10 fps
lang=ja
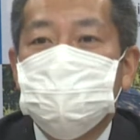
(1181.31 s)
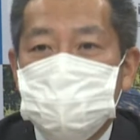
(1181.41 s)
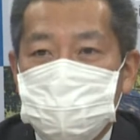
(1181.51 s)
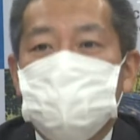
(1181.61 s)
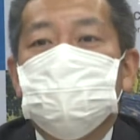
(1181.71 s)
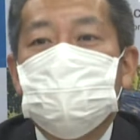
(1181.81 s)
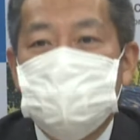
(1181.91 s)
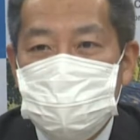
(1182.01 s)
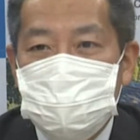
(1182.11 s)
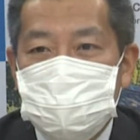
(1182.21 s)
クーポンと同
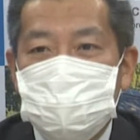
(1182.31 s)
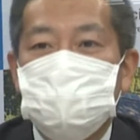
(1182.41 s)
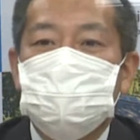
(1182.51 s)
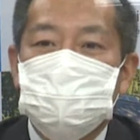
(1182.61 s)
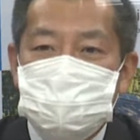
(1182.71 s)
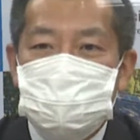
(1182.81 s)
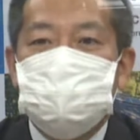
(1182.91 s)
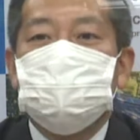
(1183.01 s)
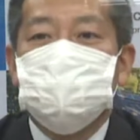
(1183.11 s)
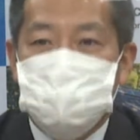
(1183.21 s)
じで画面を見せて
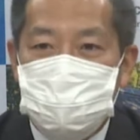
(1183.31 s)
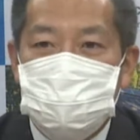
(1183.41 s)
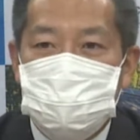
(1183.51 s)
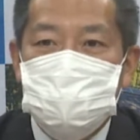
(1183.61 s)
いただくとか